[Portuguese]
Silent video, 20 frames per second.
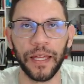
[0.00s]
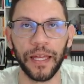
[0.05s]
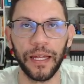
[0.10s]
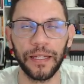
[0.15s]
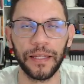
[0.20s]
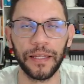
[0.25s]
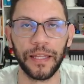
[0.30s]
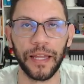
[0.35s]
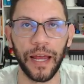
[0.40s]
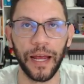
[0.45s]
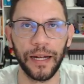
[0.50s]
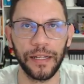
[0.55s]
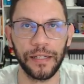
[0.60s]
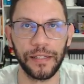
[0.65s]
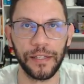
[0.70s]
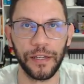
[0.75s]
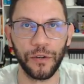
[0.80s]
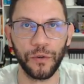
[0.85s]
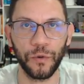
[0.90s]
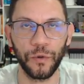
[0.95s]
entrar
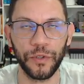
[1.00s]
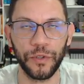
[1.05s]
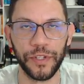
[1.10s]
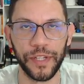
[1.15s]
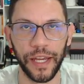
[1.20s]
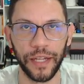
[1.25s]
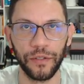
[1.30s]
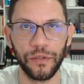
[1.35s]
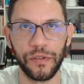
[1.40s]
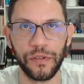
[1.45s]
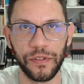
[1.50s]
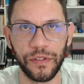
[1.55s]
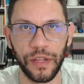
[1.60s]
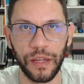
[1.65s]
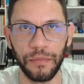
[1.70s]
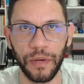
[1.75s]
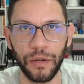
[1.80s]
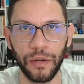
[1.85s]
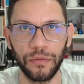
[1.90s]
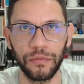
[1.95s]
nesse curso e é do
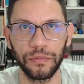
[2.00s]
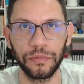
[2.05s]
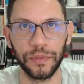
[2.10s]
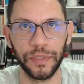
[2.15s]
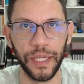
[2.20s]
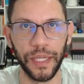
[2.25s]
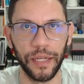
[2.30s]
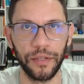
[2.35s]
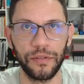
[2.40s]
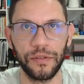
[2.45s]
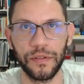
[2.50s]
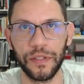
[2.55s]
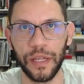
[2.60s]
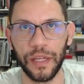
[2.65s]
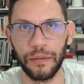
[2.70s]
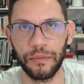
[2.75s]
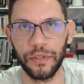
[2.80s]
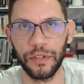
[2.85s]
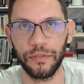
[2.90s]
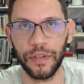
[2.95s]
sistema 1 e é do
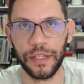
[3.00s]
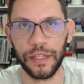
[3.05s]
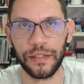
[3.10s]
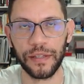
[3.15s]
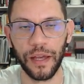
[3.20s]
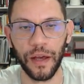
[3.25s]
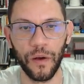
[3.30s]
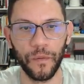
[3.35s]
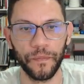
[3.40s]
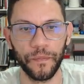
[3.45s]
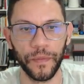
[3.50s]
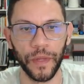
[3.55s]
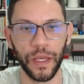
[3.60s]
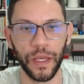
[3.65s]
sistema universal,